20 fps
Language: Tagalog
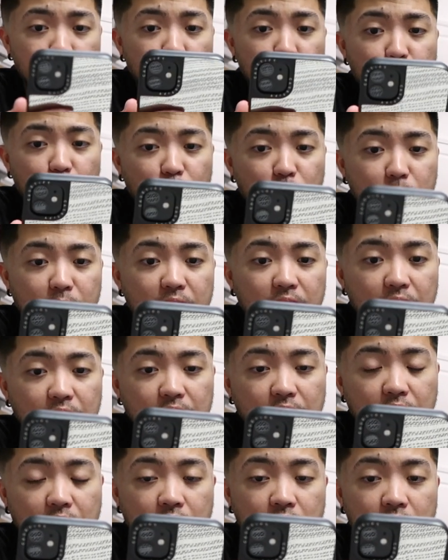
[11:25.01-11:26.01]
before
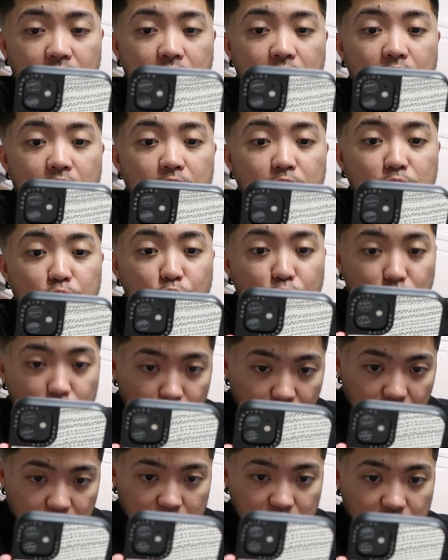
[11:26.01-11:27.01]
migrating to
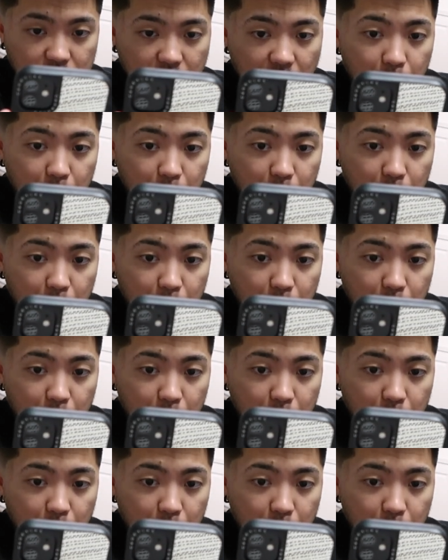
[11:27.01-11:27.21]
US?